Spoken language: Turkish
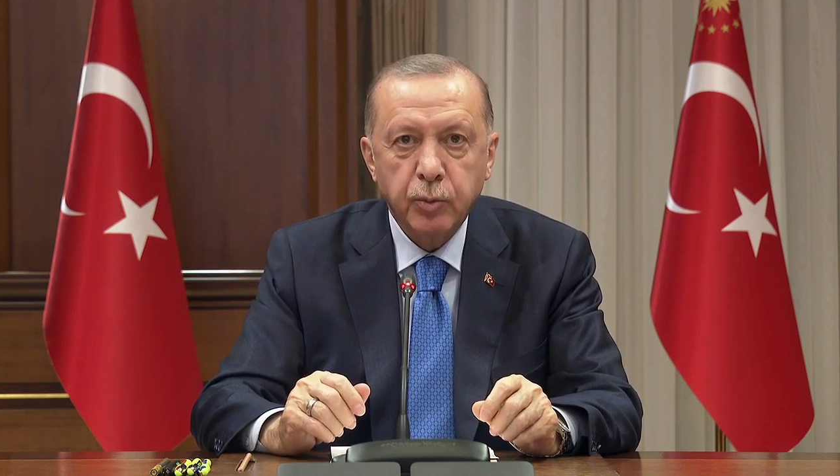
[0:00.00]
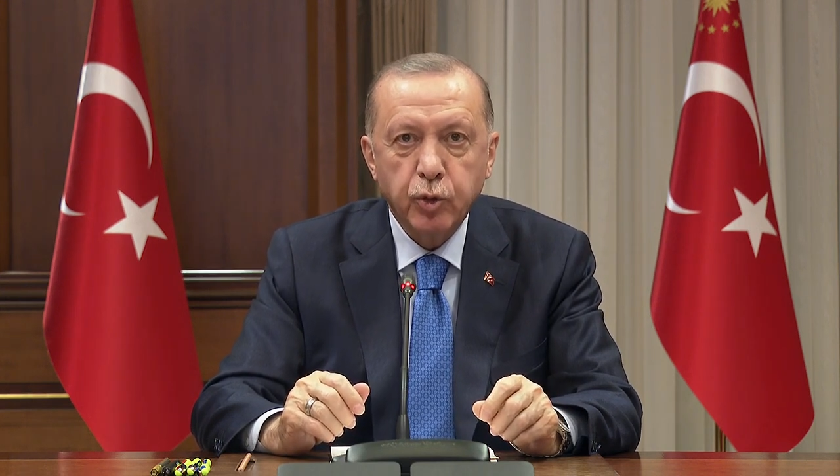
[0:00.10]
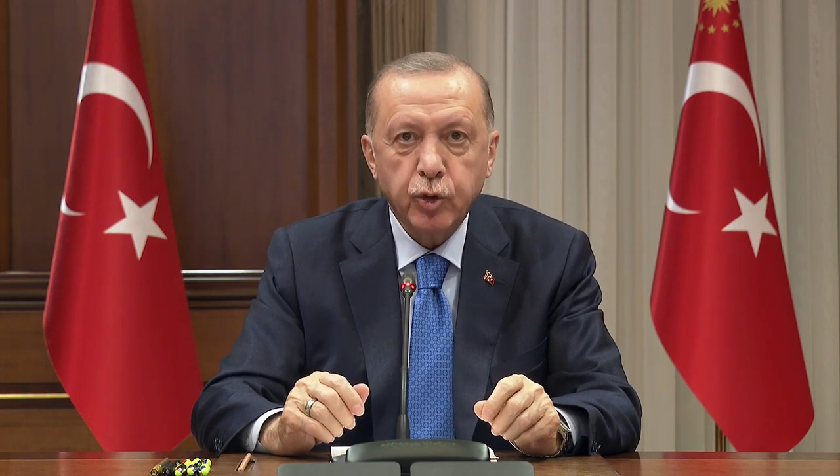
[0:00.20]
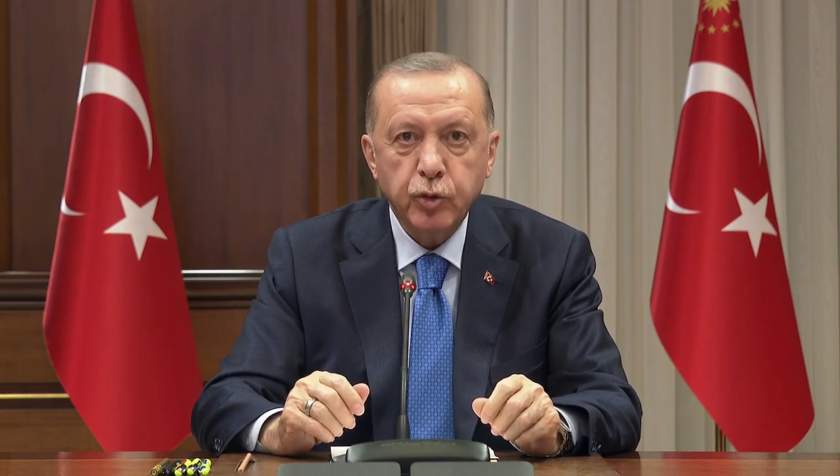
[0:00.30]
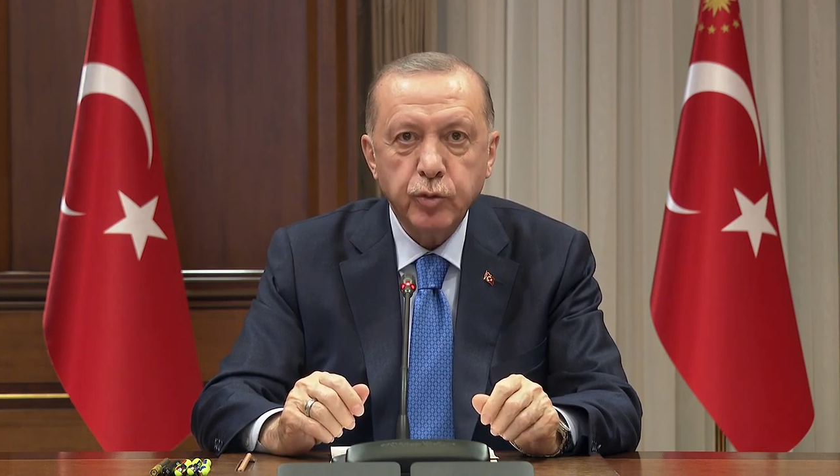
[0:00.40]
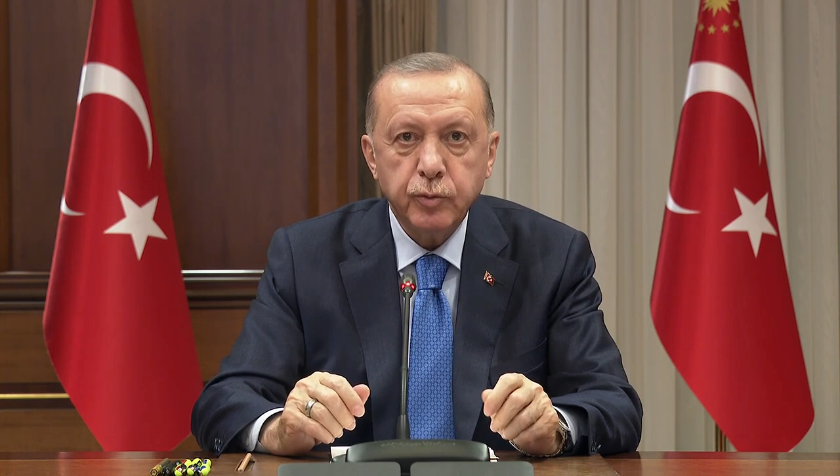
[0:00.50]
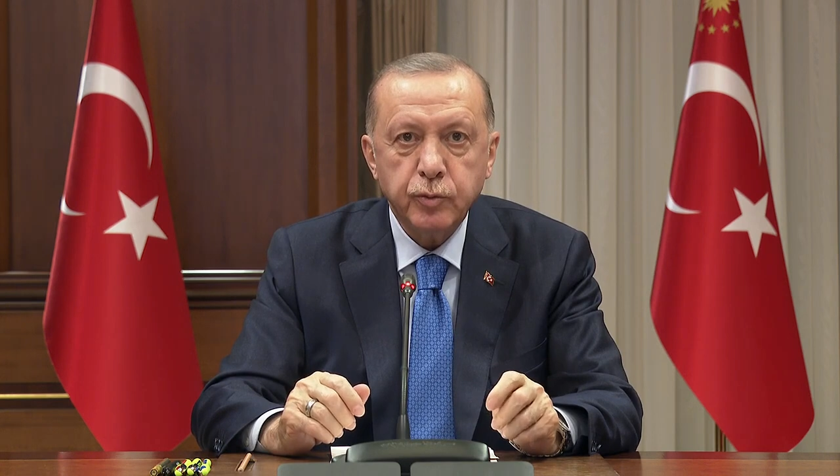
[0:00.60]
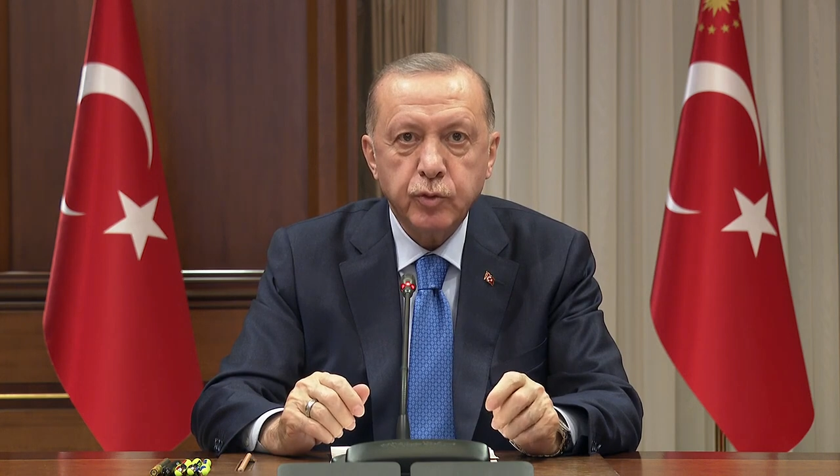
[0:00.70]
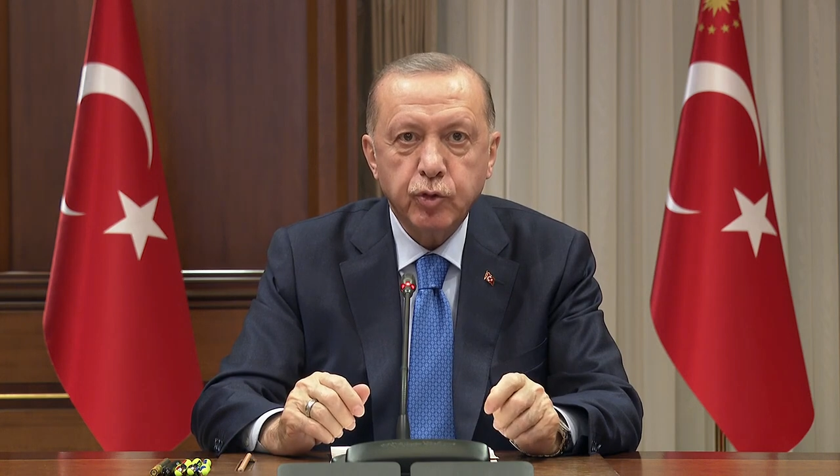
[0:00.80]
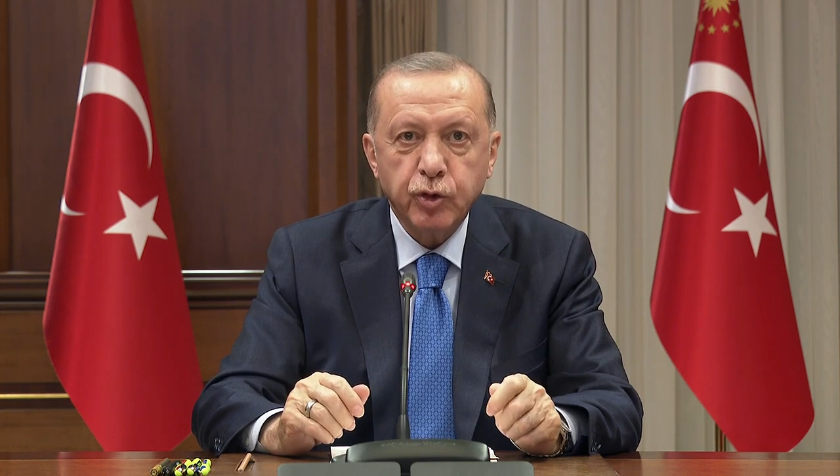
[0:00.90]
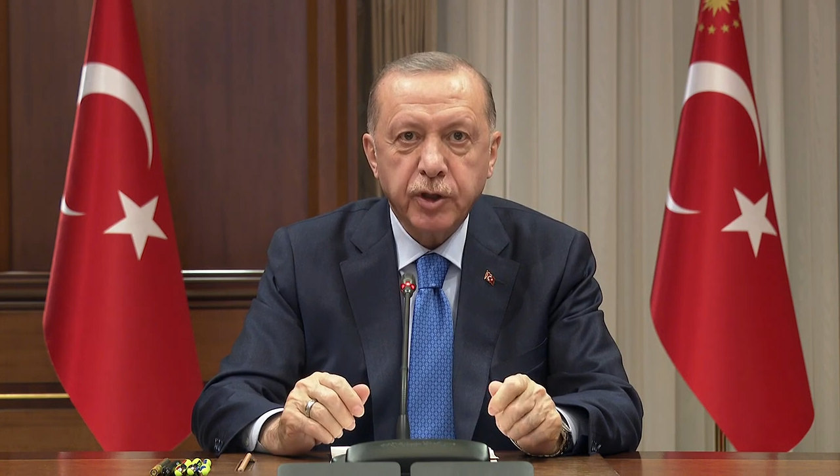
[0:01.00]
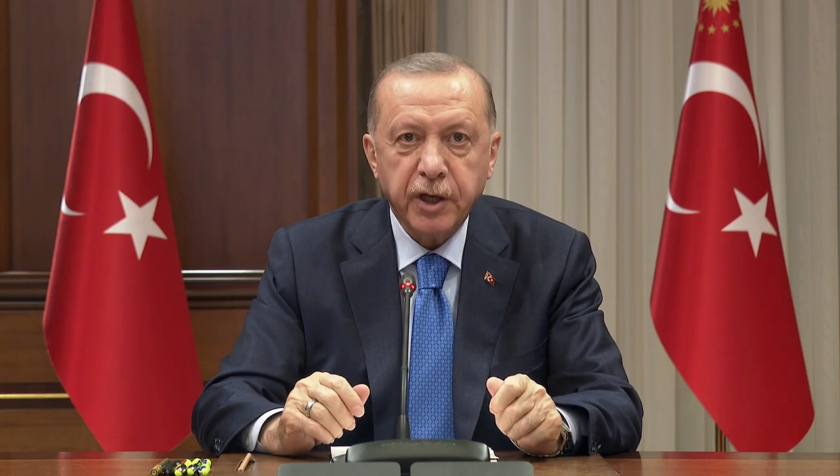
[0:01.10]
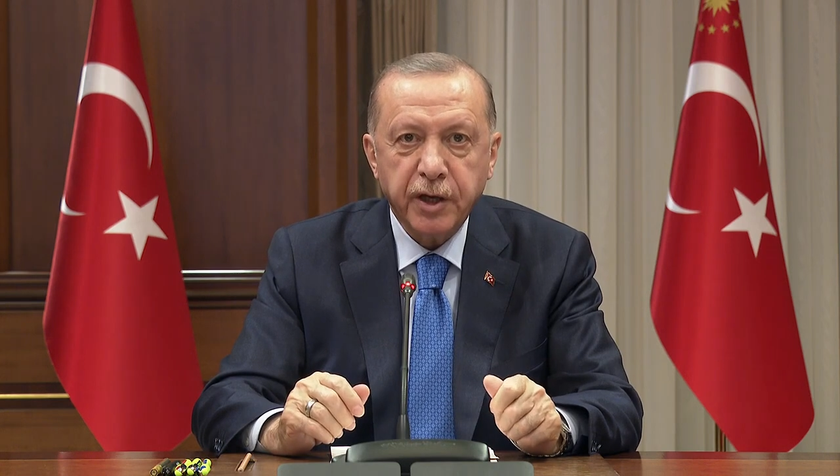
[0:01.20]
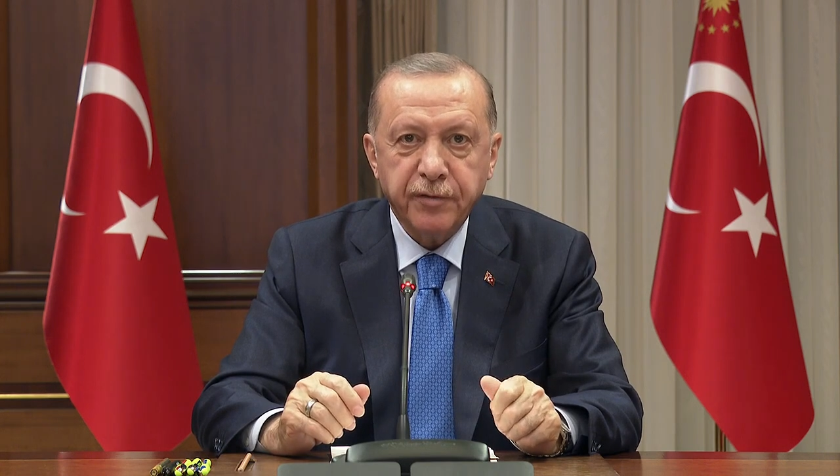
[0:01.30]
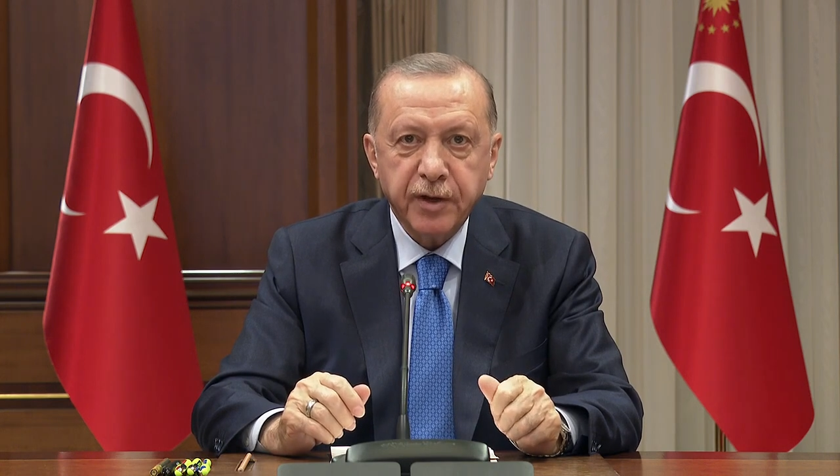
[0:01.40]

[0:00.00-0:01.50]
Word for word: Bugün Türkiye